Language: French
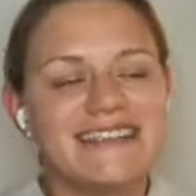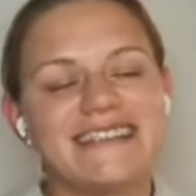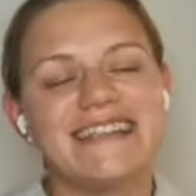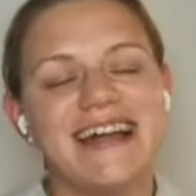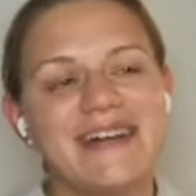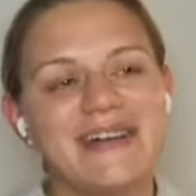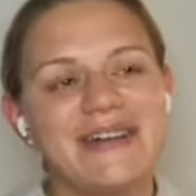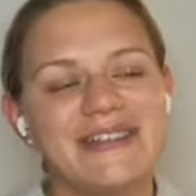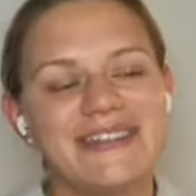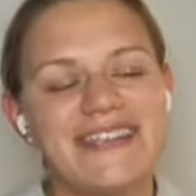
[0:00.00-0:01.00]
ce que ça,
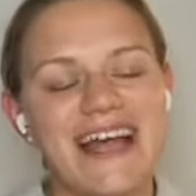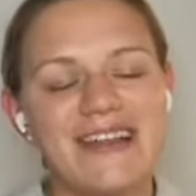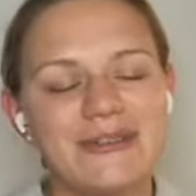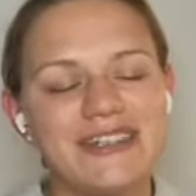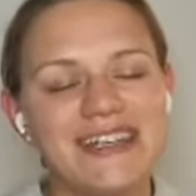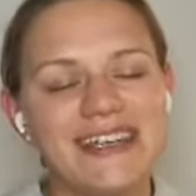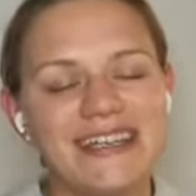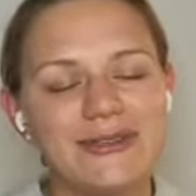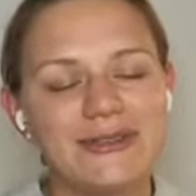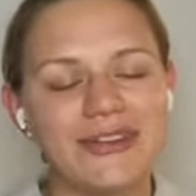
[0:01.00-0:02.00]
euh, que ça a
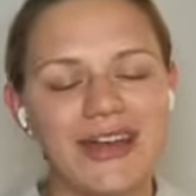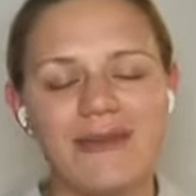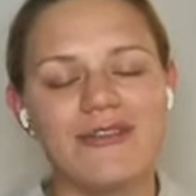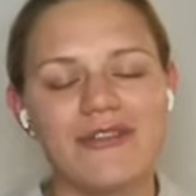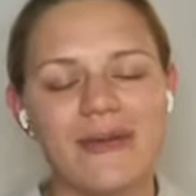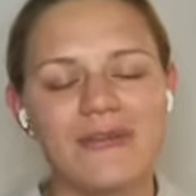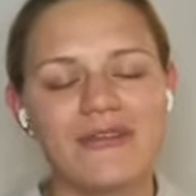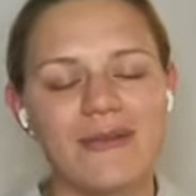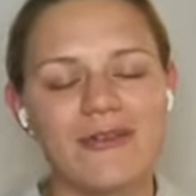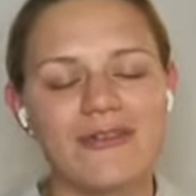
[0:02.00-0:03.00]
donné. Et je suis vraiment,
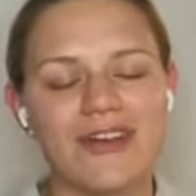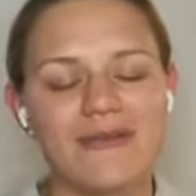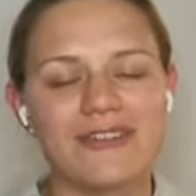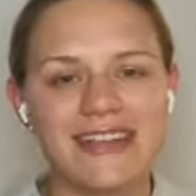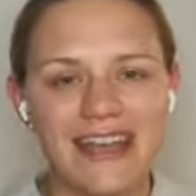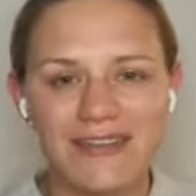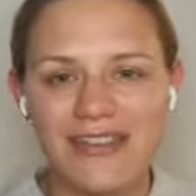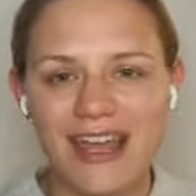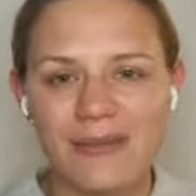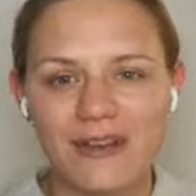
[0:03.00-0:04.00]
vraiment, vraiment, vraiment
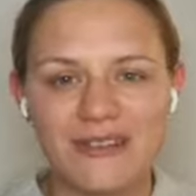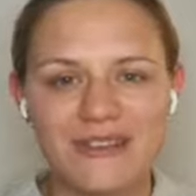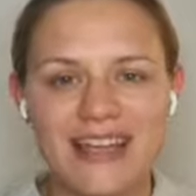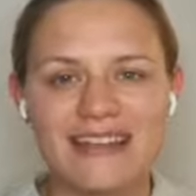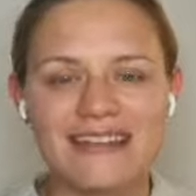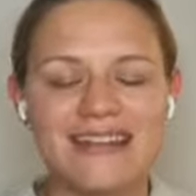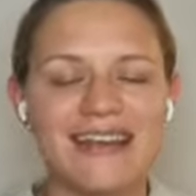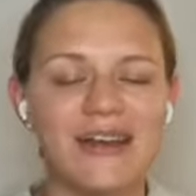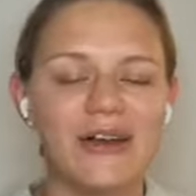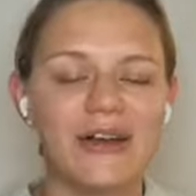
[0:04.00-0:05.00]
très fière parce que ça a
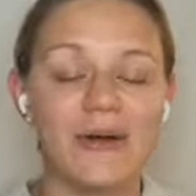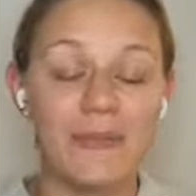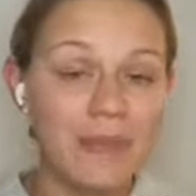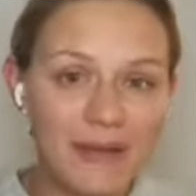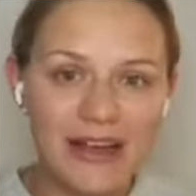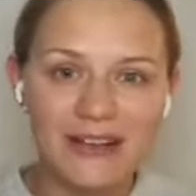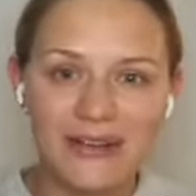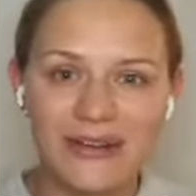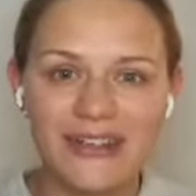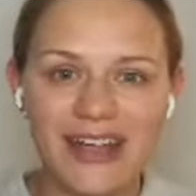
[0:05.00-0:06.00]
été euh, quand même pas
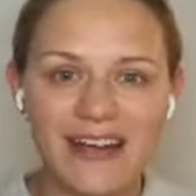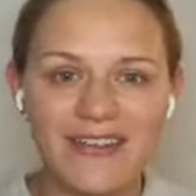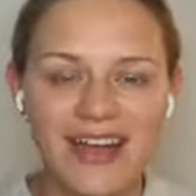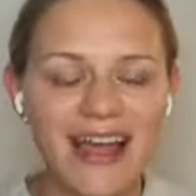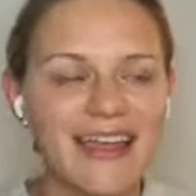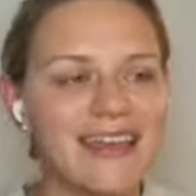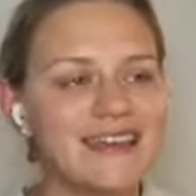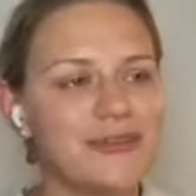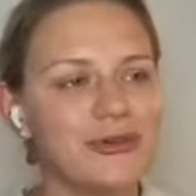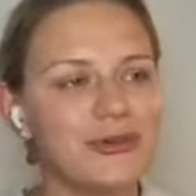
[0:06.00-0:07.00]
mal d'heures de
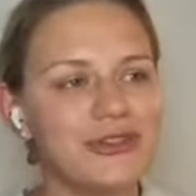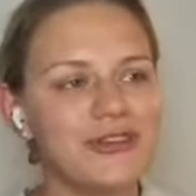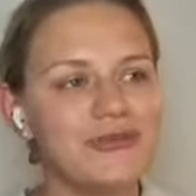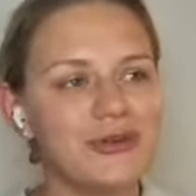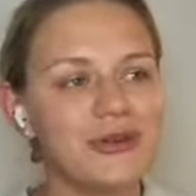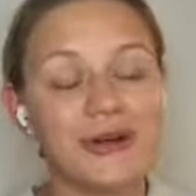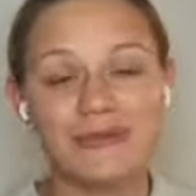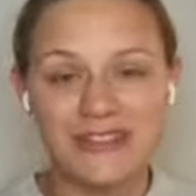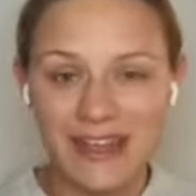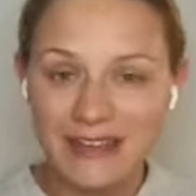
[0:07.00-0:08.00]
travail, surtout au niveau,
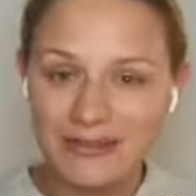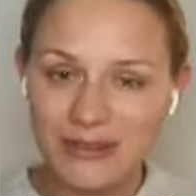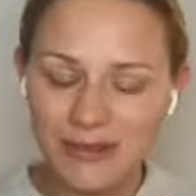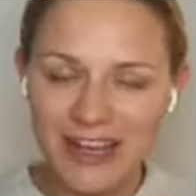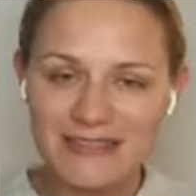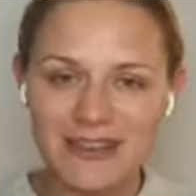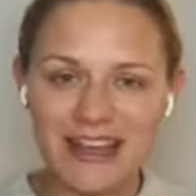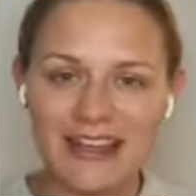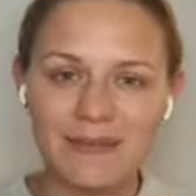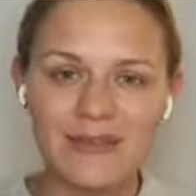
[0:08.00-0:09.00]
comme vous savez, je vous en parlais la semaine